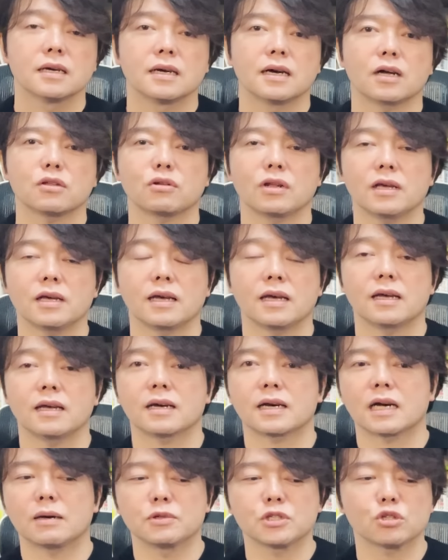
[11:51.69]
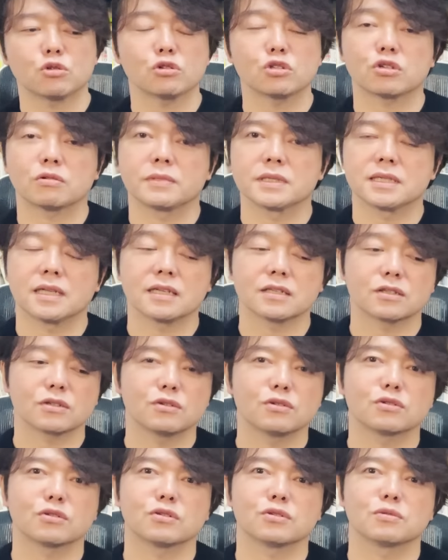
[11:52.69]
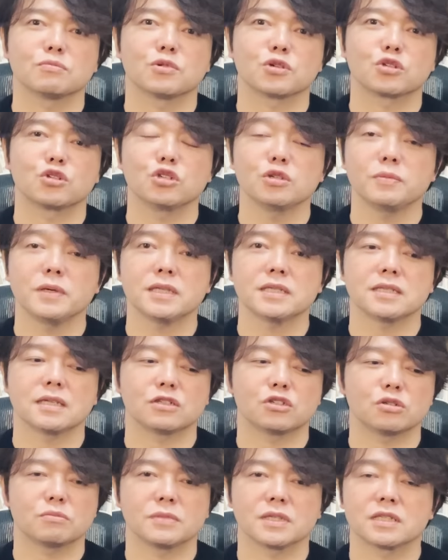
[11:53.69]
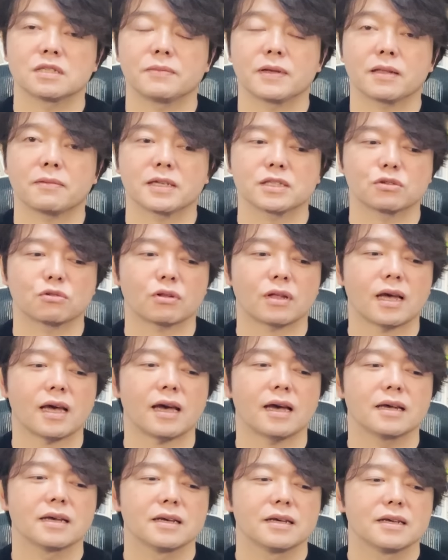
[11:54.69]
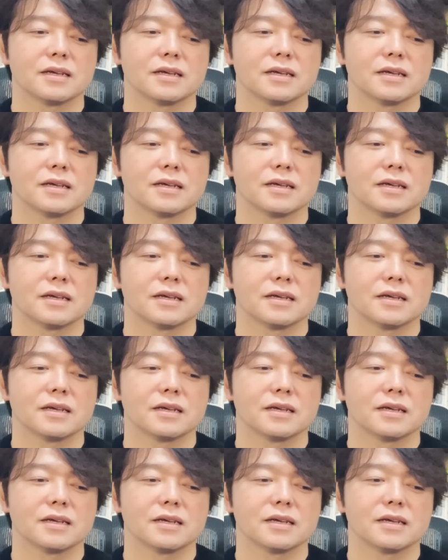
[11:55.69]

あとね、えー、株式投資のビジネススクールも急ピッチで準備進めてますので、